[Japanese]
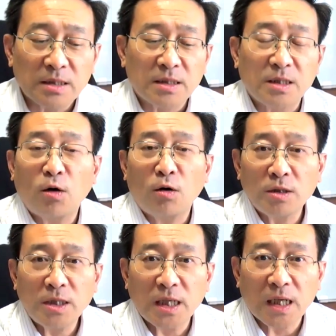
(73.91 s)
基本
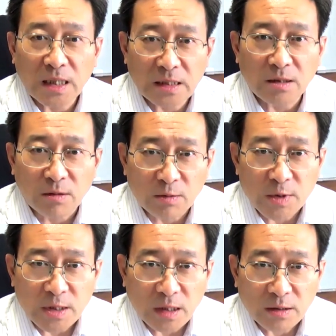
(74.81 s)
ひらがなって言われま
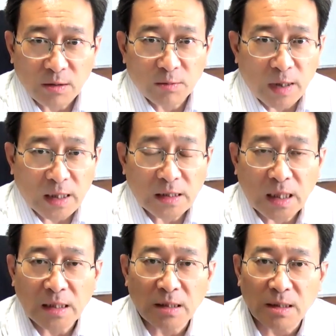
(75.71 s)
した。でもまあ
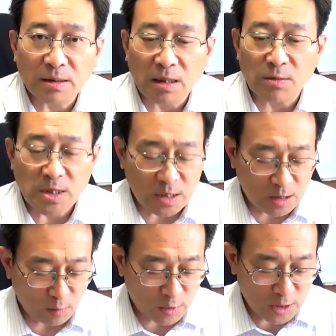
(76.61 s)
カタカナが混じっ
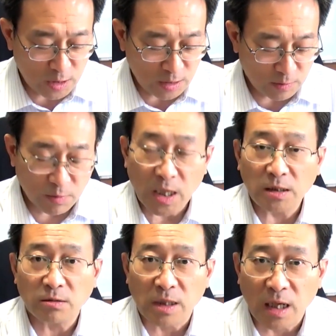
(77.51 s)
てもいいし、場合
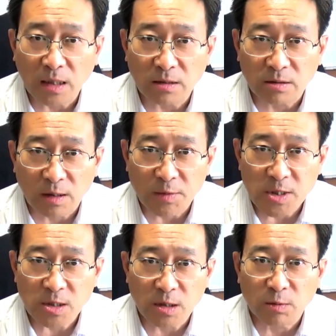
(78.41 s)
によってはハングルが混
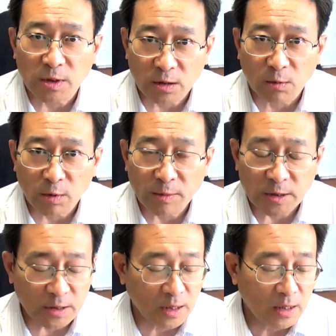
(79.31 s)
じってもいいと思いま
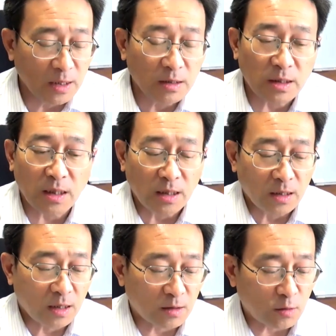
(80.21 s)
す。で、
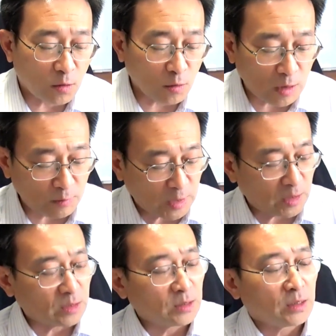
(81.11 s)
えここはま
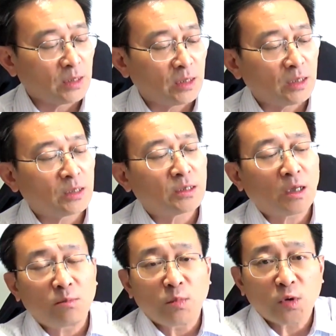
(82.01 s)
あ、えー、
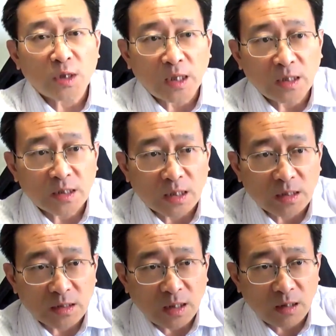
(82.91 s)
天文カレンダー
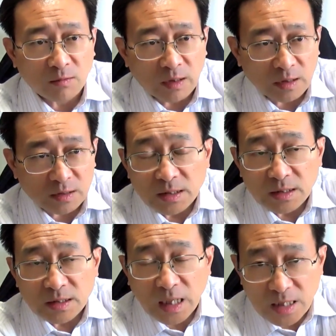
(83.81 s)
で天は
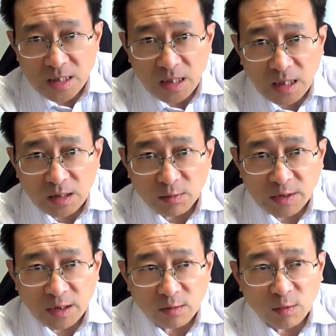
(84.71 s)
漢字で書いてま
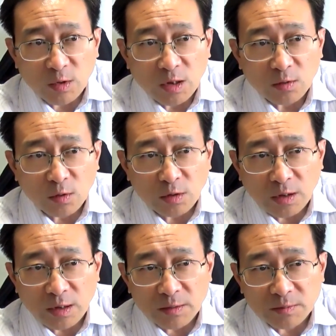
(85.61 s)
すけども、こういう
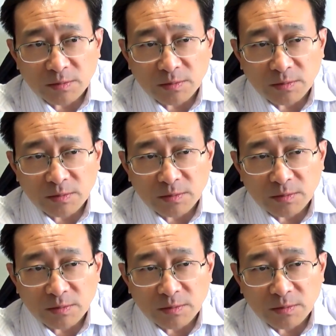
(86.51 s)
のは、